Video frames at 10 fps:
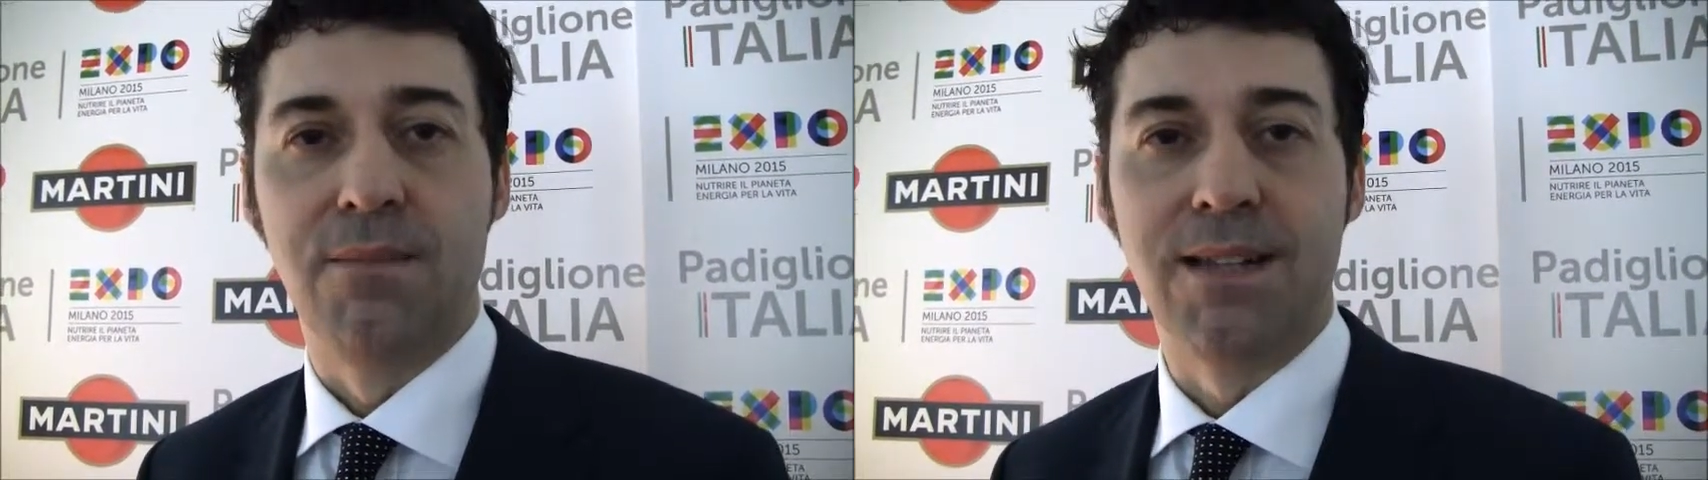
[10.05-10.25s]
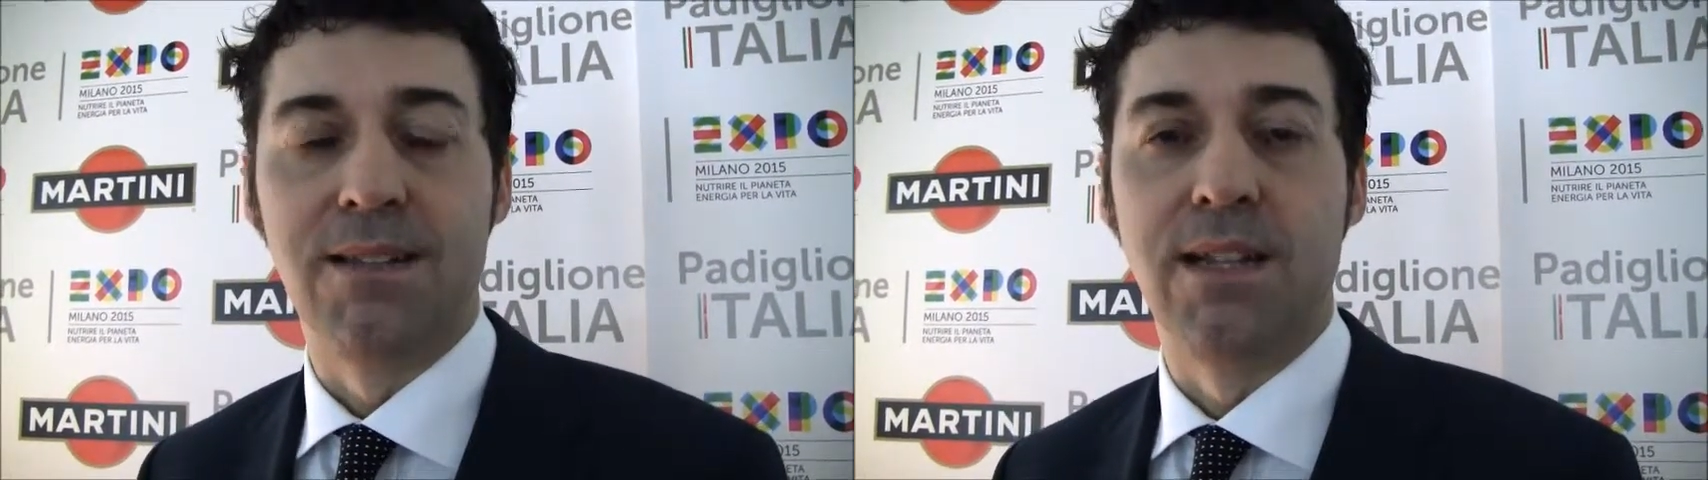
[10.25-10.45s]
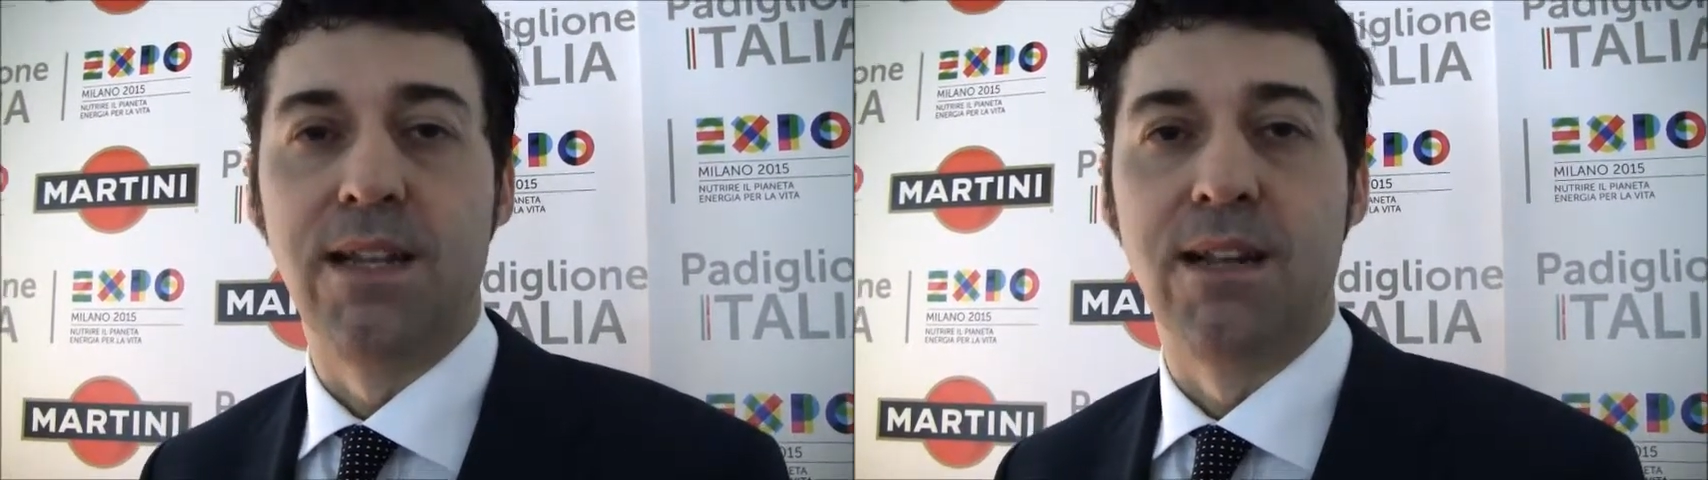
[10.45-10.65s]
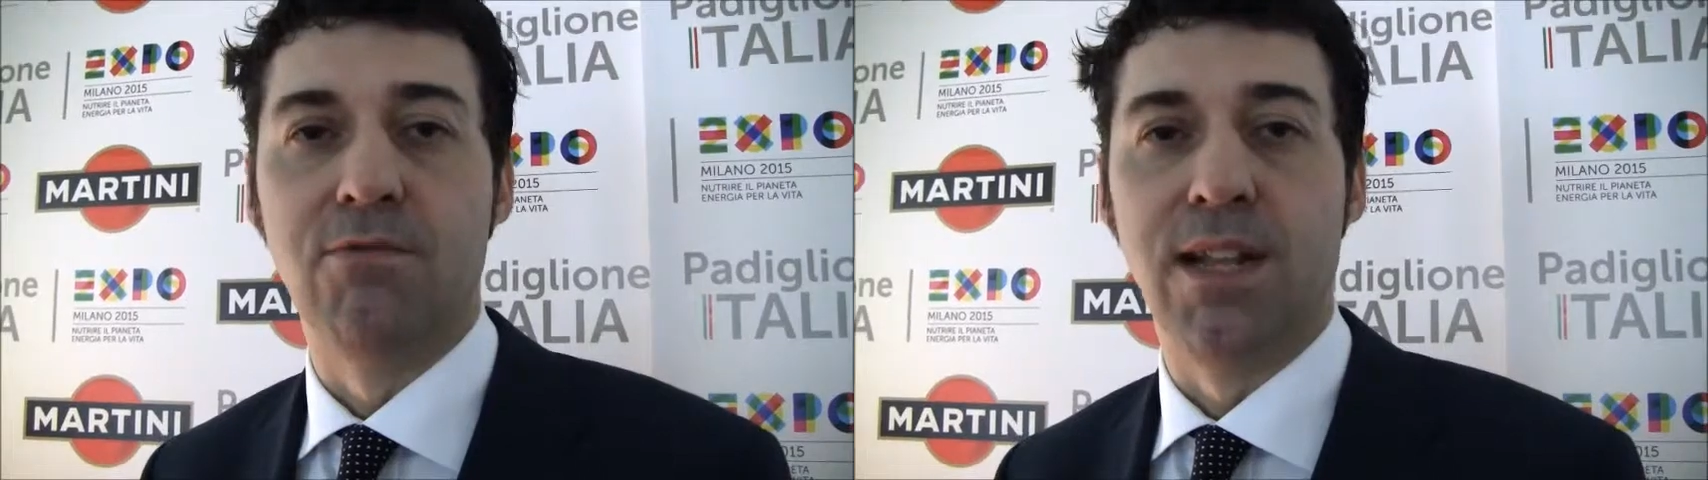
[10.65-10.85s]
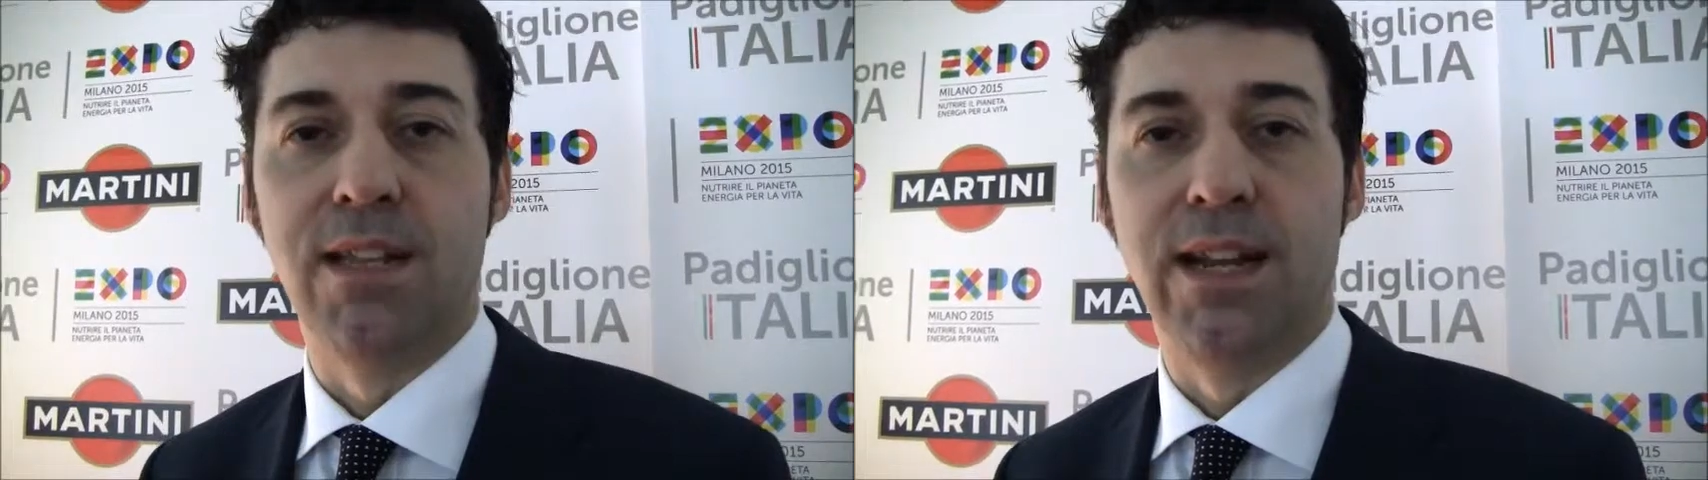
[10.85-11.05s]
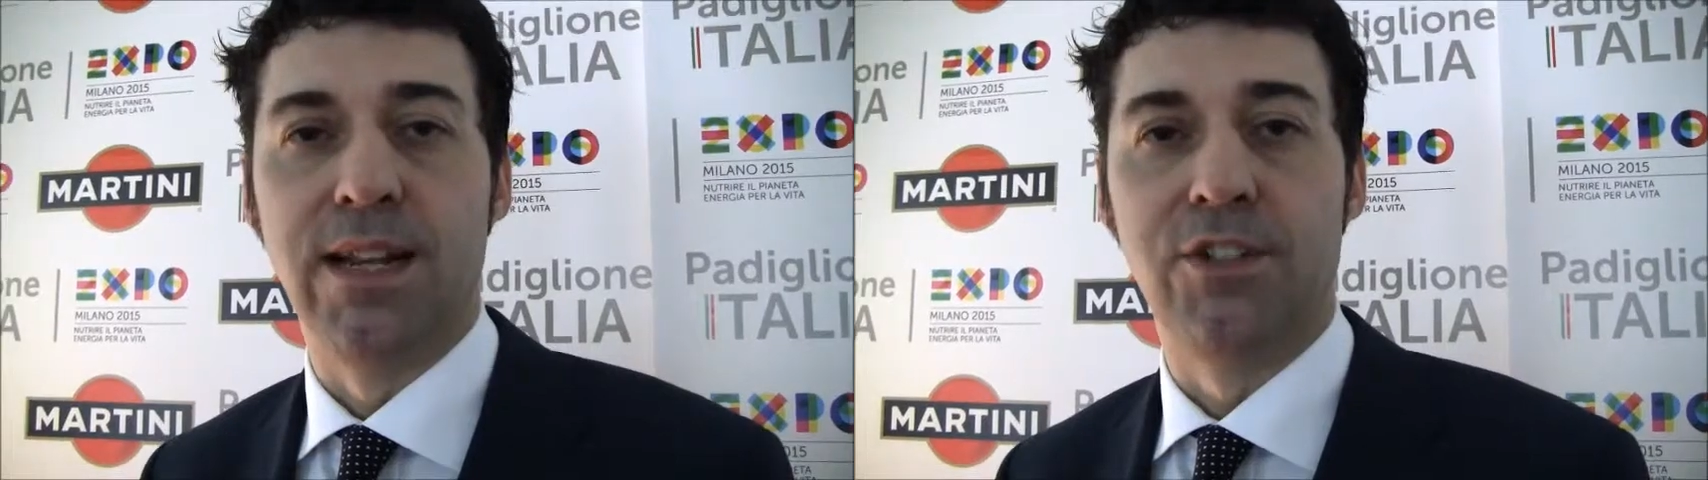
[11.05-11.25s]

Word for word: Martini è una delle